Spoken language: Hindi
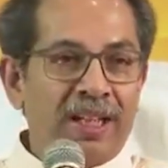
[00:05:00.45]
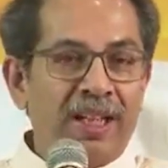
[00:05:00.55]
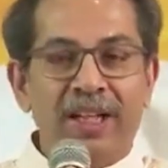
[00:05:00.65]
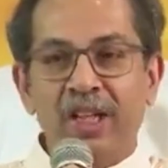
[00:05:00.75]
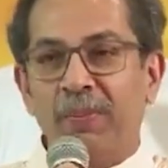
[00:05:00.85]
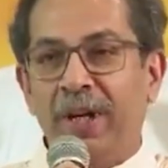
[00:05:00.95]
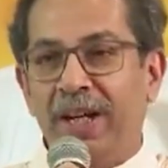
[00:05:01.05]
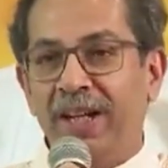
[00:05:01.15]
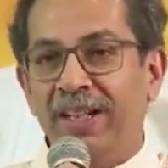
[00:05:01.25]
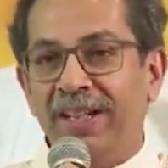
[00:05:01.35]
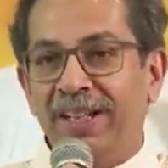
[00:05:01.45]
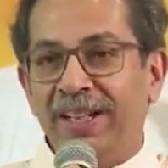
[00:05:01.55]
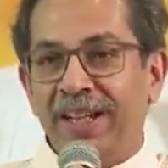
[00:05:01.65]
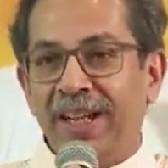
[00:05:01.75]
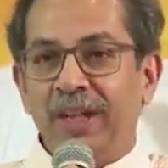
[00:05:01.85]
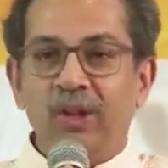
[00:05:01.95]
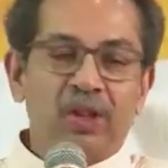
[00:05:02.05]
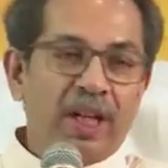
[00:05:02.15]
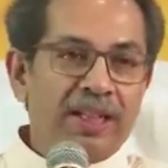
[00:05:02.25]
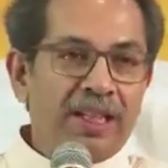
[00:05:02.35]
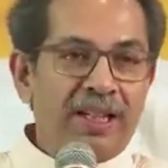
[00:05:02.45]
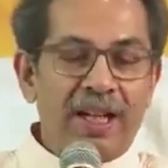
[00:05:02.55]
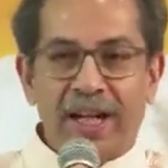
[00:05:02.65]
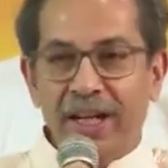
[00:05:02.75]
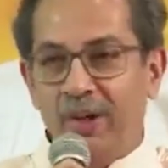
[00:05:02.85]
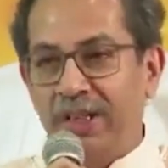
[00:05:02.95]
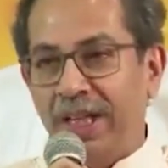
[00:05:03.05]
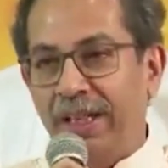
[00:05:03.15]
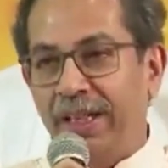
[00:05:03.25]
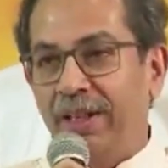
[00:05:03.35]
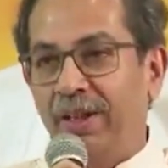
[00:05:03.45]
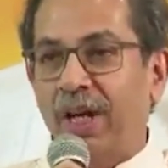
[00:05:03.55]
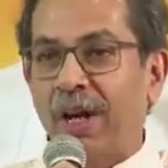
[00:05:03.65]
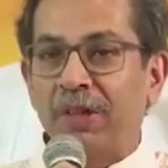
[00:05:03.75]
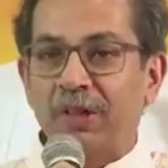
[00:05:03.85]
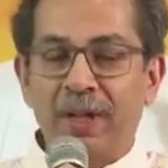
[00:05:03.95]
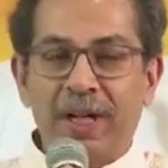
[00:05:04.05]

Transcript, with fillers: कि देश में एक दूसरे के साथ लड़ाई हो जाए लोग आपस में